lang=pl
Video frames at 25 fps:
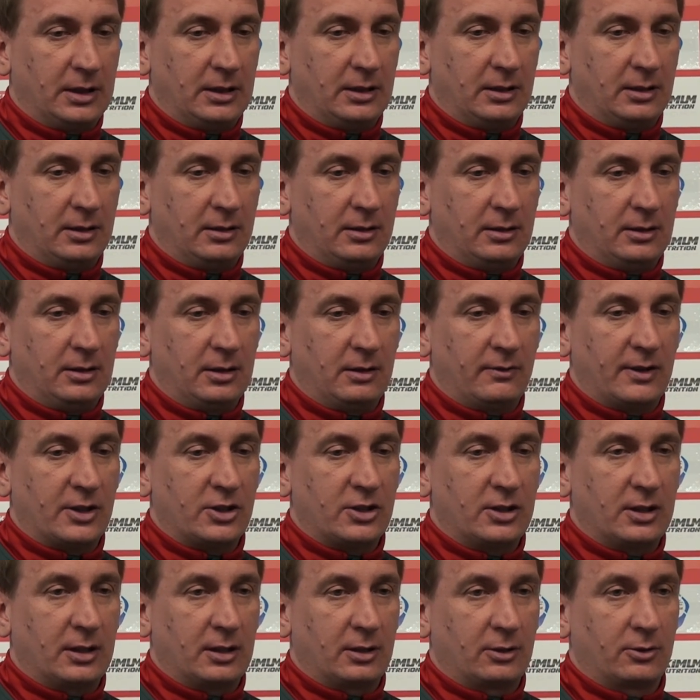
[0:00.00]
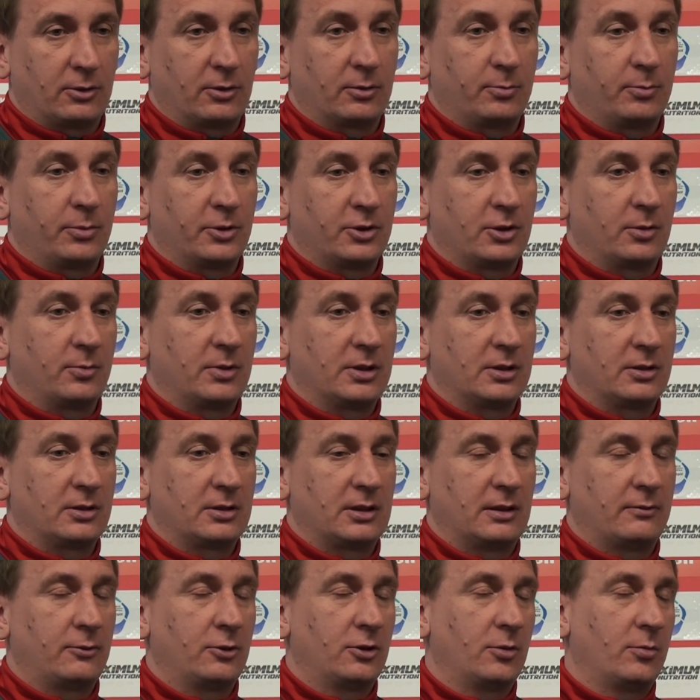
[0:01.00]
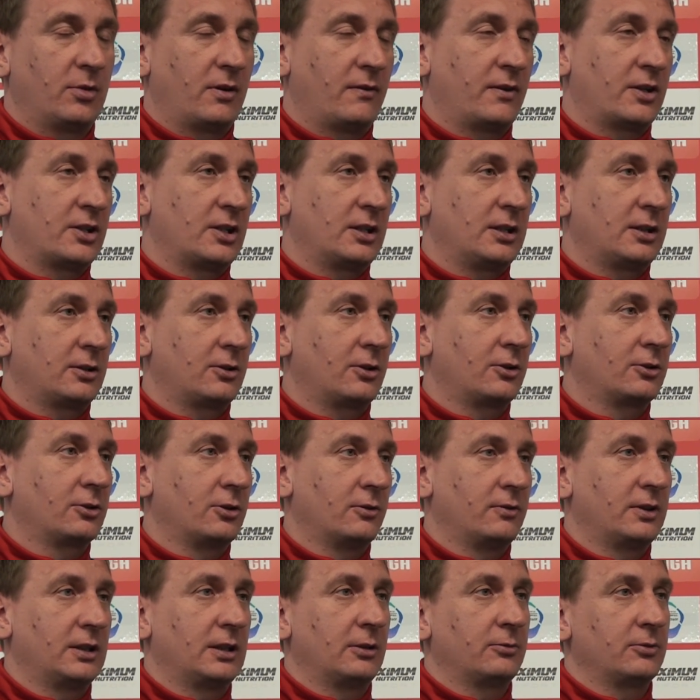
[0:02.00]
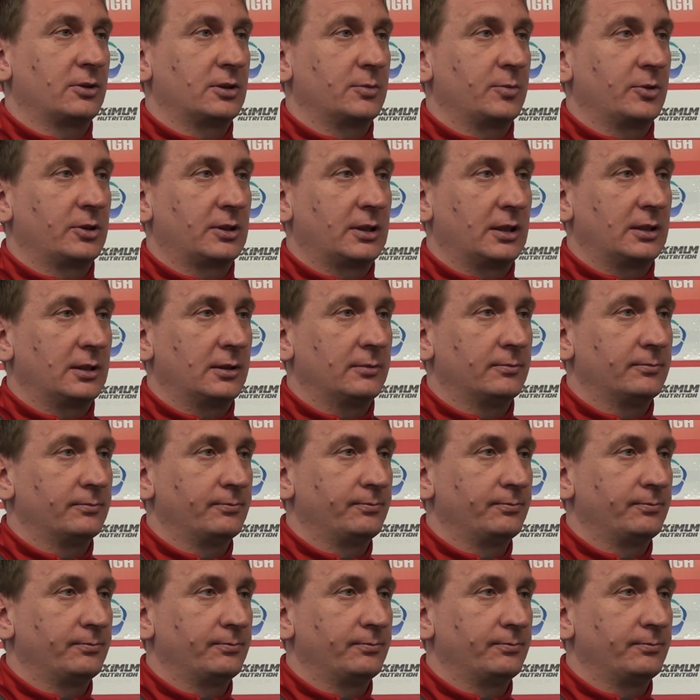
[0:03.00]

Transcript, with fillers: i nieważne kto po sobie zostawił dobre wrażenie, kto wygrał to spotkanie.